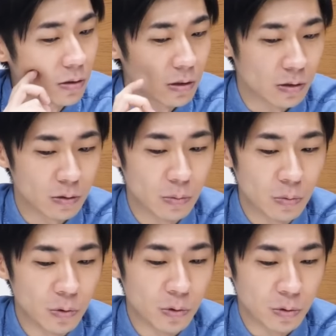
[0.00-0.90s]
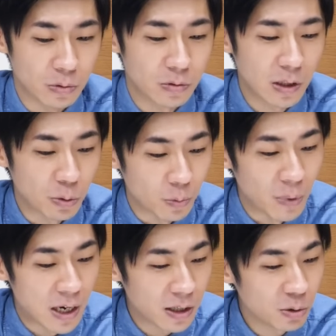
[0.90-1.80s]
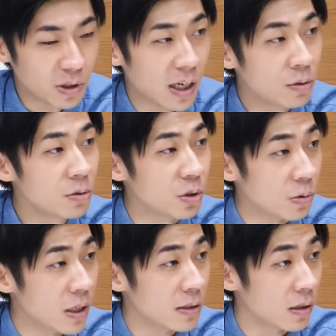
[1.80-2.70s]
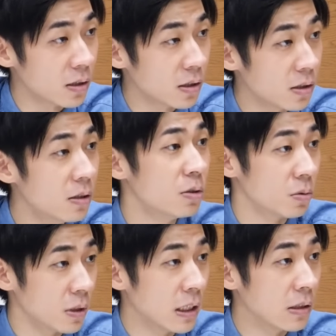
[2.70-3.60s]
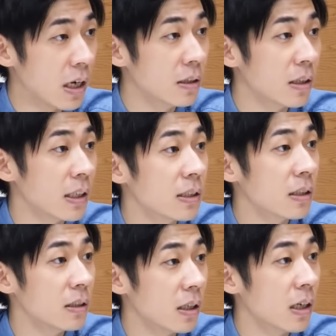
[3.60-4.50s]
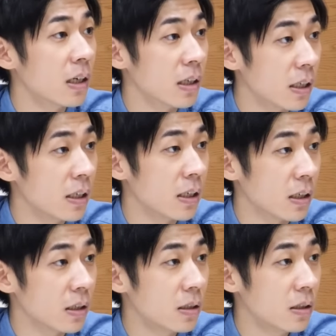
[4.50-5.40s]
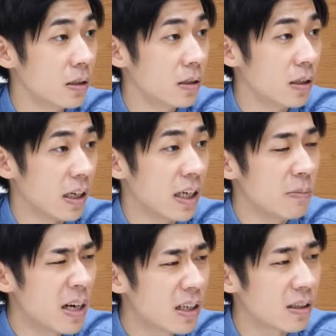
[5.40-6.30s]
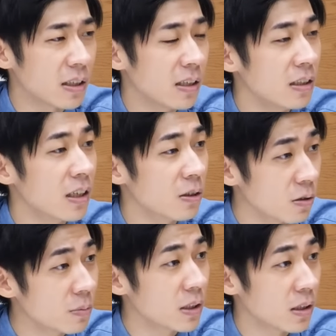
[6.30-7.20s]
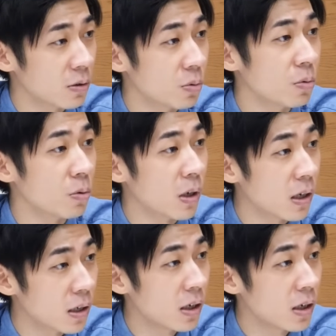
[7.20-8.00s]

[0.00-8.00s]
だからもう結構周りをギャフンと言わせた形ですよね。反対された中で「え、今から芸人やんの?」みたいなところか